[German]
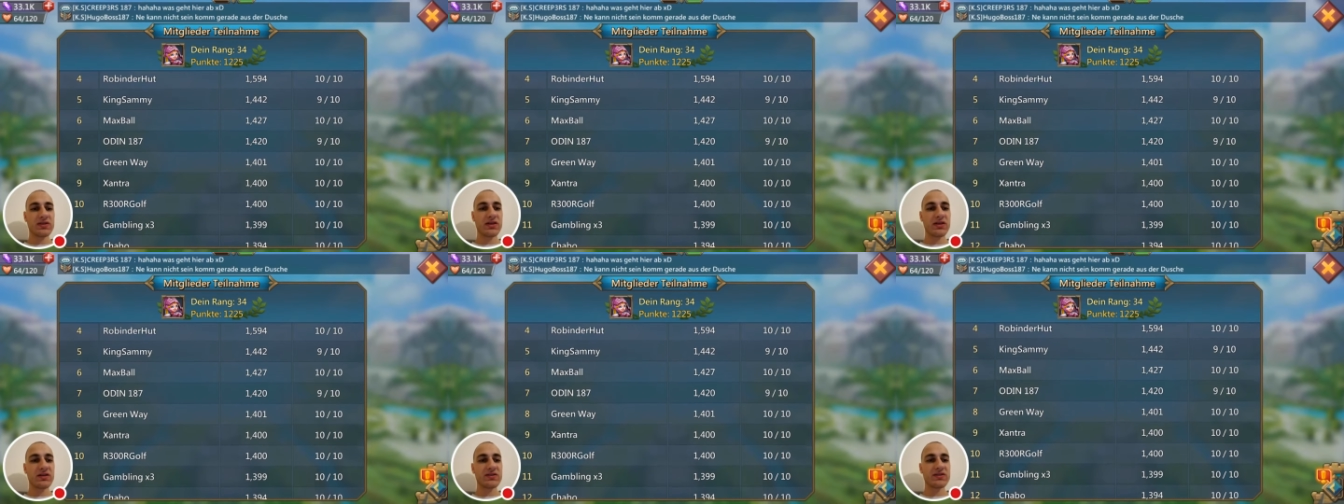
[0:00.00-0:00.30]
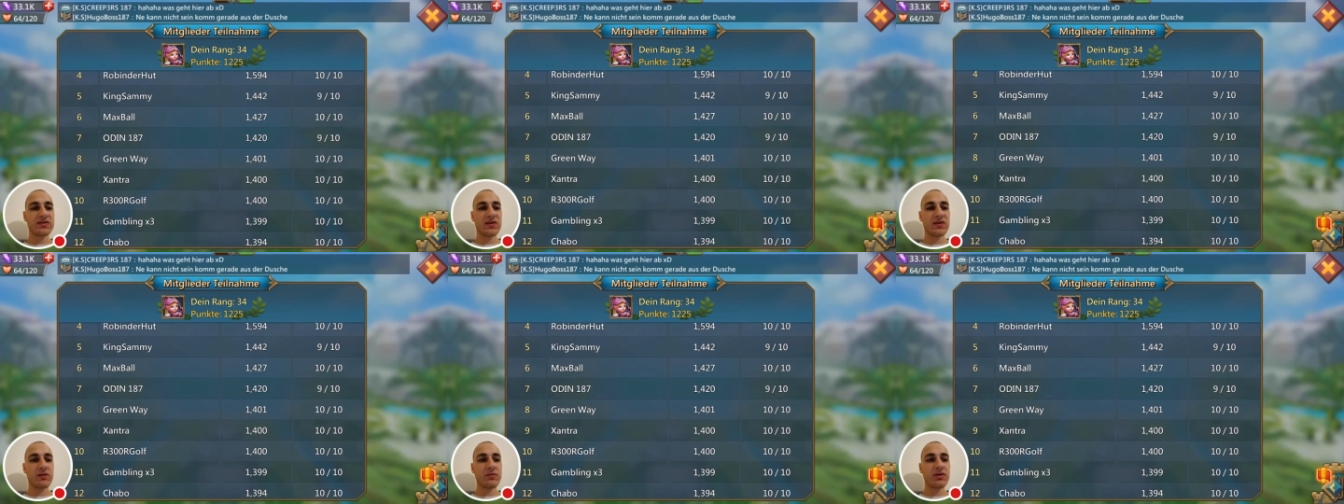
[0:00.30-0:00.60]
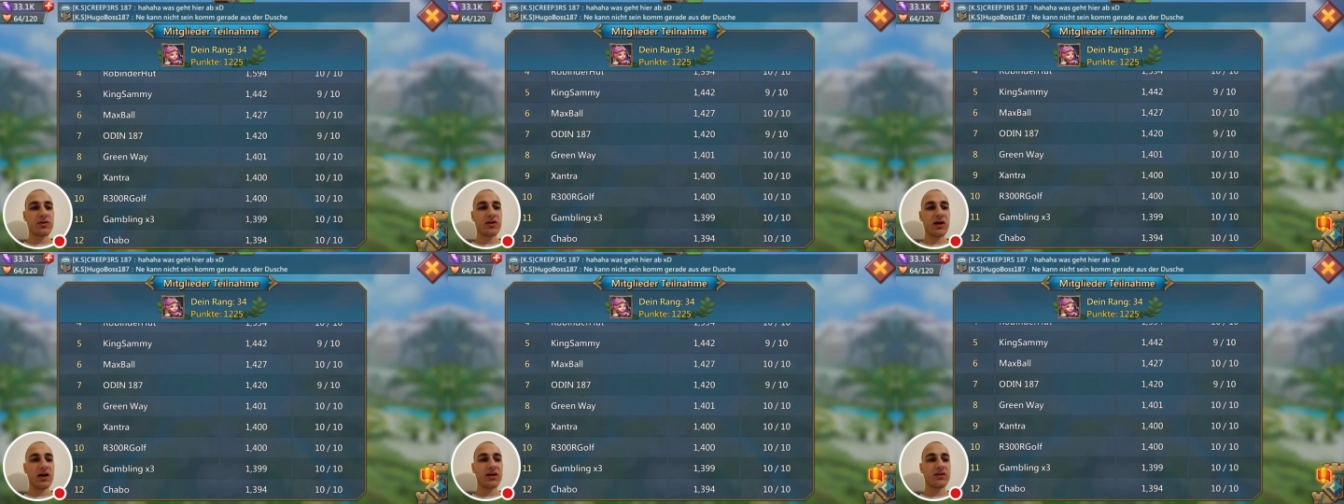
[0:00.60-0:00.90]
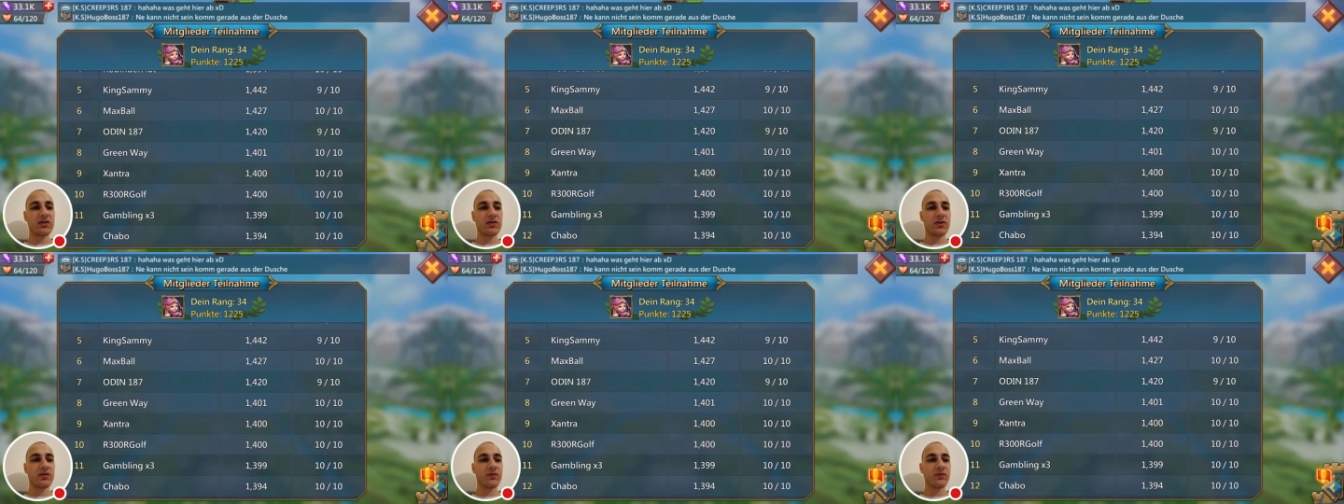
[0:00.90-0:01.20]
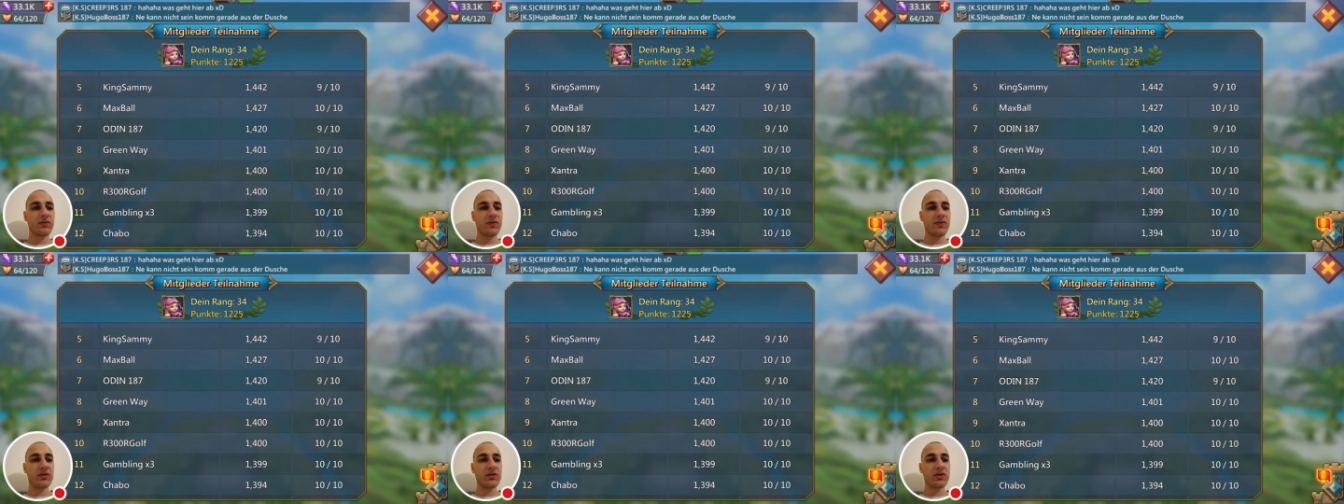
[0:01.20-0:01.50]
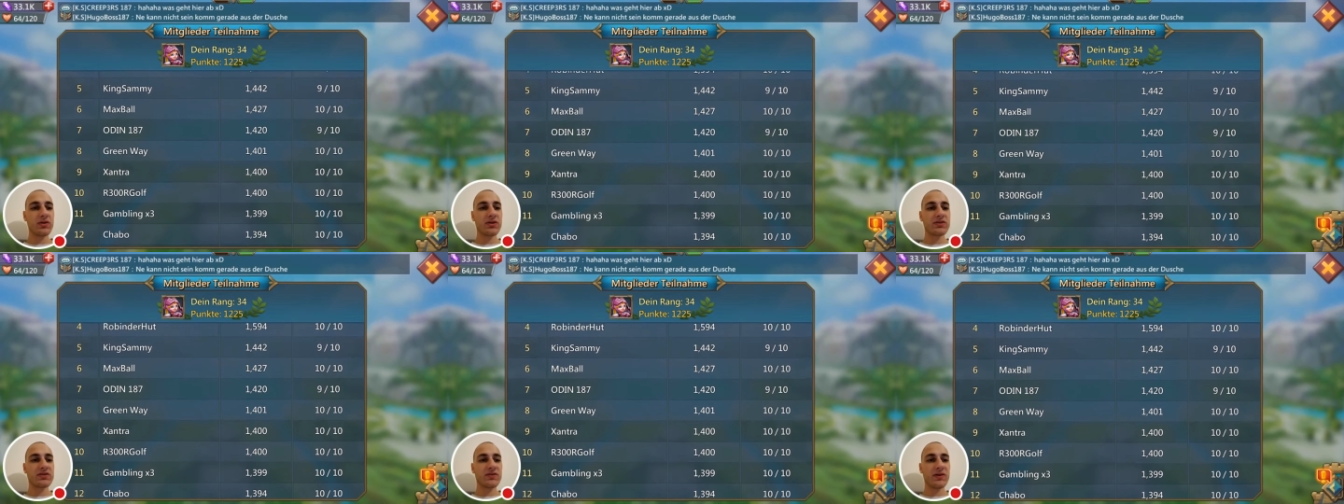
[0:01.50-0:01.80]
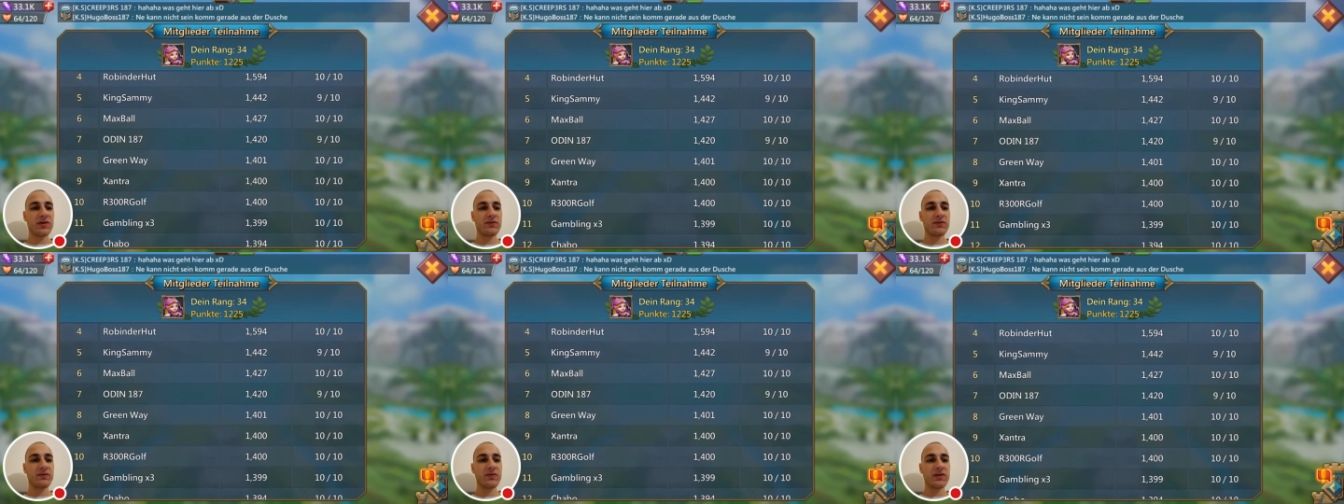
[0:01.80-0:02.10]
King Sammy
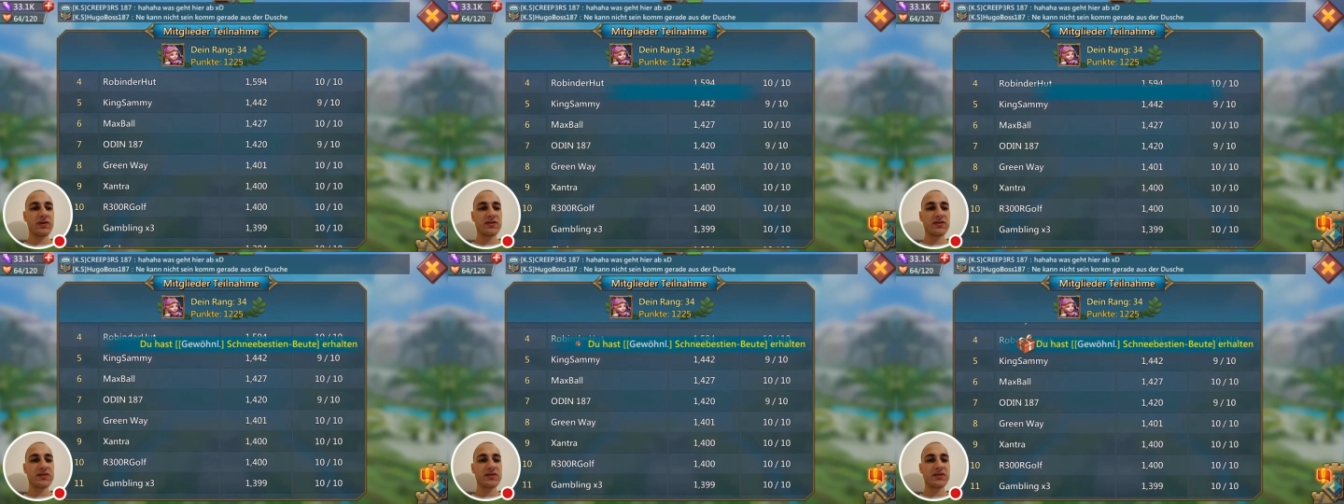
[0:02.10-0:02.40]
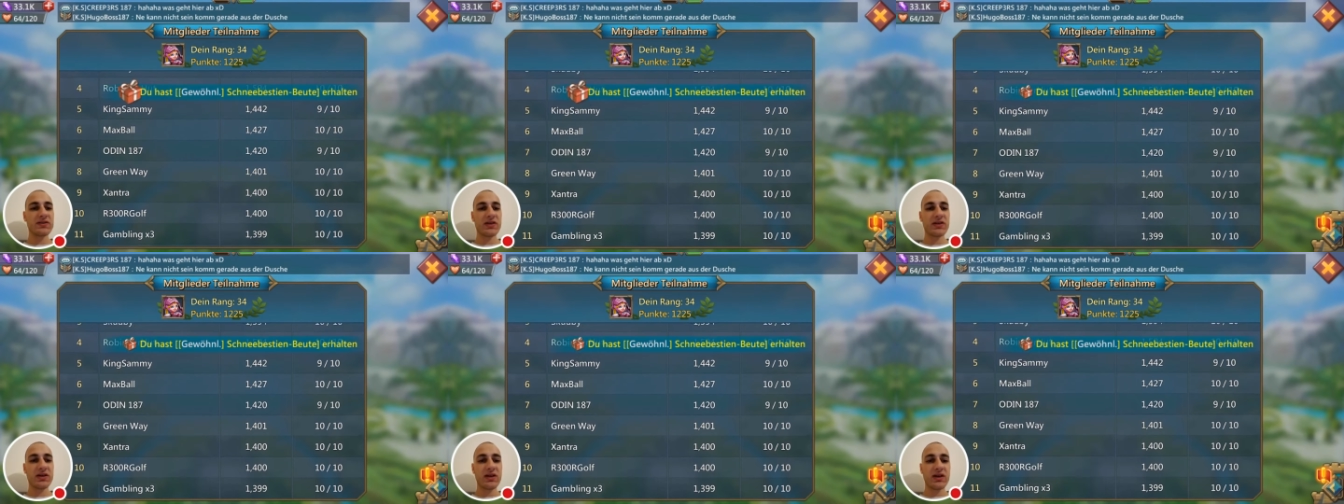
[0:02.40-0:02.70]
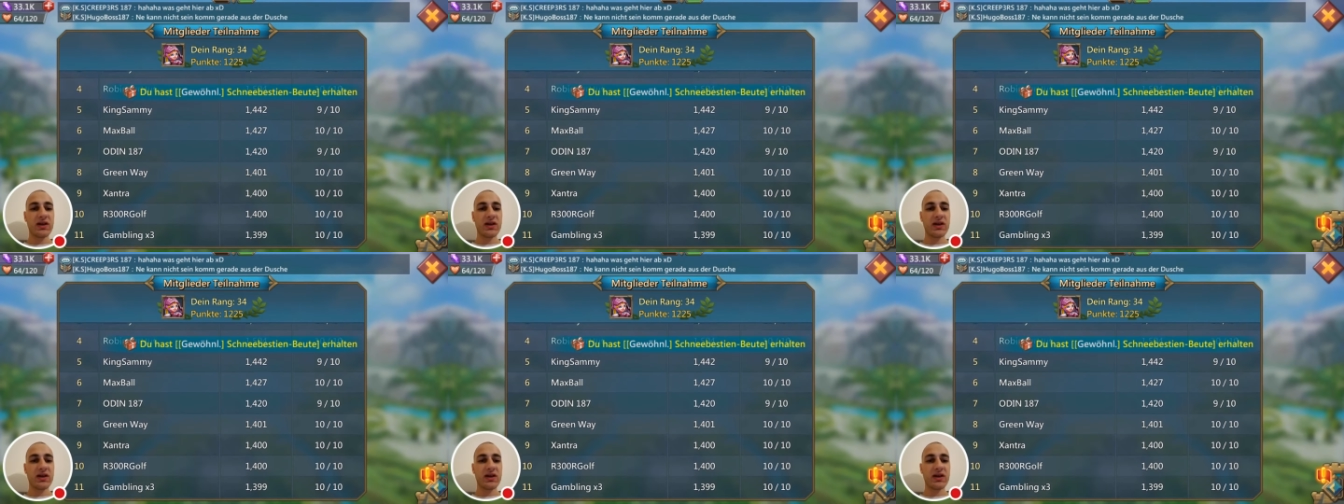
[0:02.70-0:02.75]
1442,